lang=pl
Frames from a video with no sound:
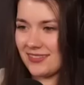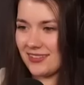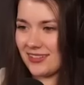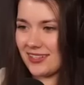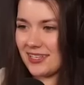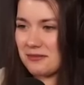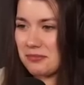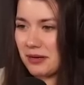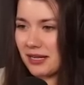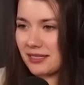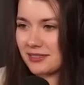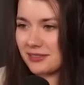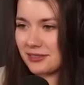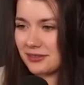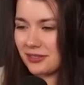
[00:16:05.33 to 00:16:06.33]
No i
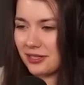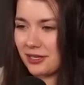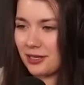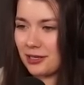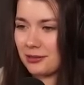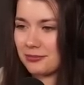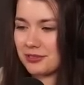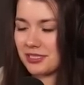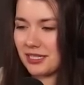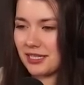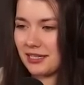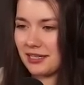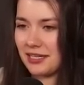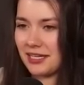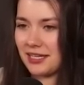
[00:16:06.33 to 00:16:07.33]
bardzo dobrze,
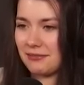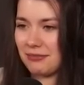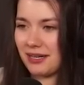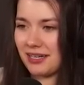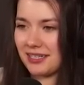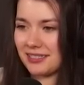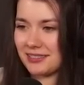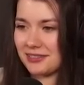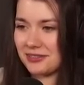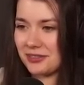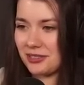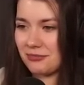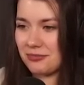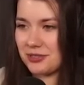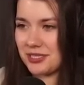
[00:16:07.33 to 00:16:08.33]
bardzo
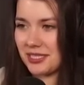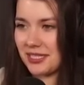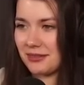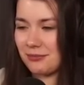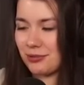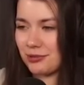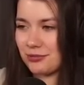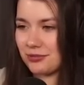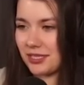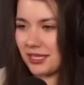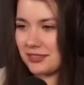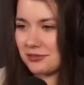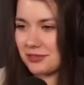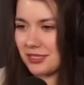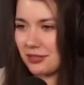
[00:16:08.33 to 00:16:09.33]
dobrze, bo
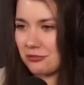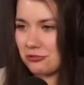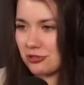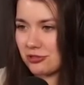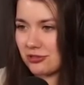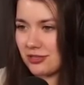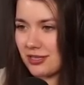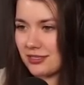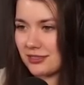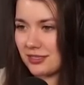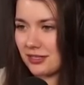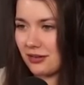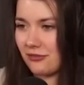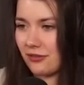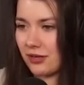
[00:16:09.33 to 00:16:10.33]
tutaj co za dużo to
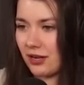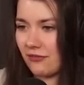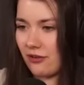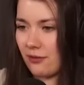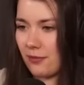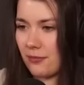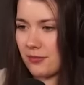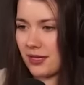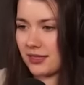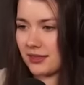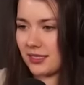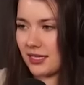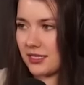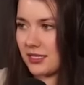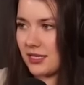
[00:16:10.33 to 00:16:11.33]
niezdrowo, Rafał,
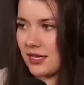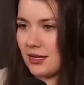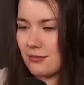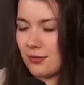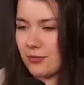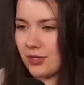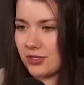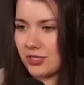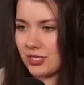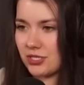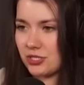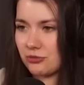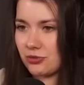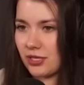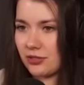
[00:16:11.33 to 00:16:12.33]
pamiętaj. Mam nadzieję,
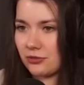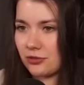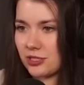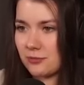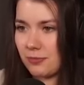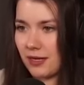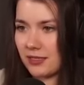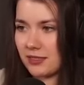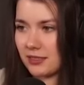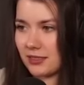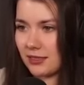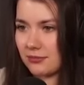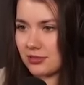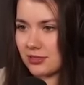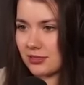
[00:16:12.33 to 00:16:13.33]
że tutaj ktoś spadnie
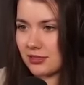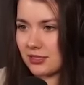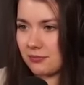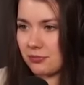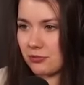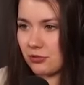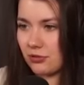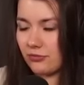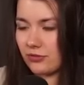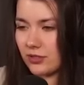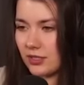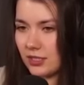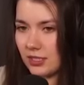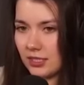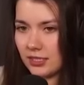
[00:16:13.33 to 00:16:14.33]
tam z tych typków
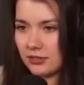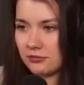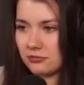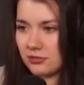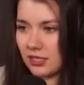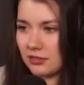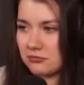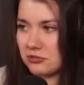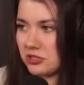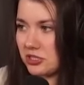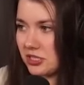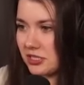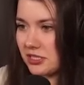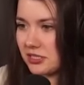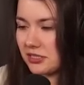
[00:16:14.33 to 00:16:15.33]
i uda mi
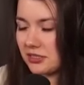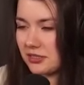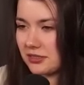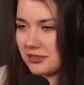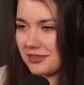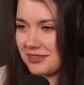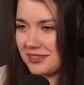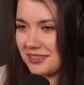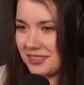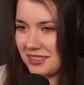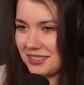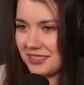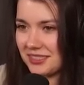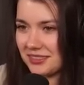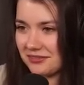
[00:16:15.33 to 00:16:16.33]
się Dawaj.
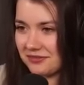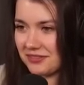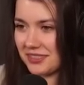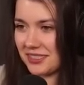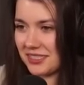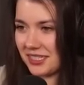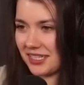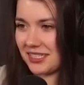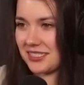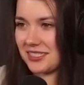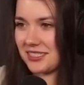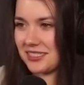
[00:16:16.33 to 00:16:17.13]
wygrać.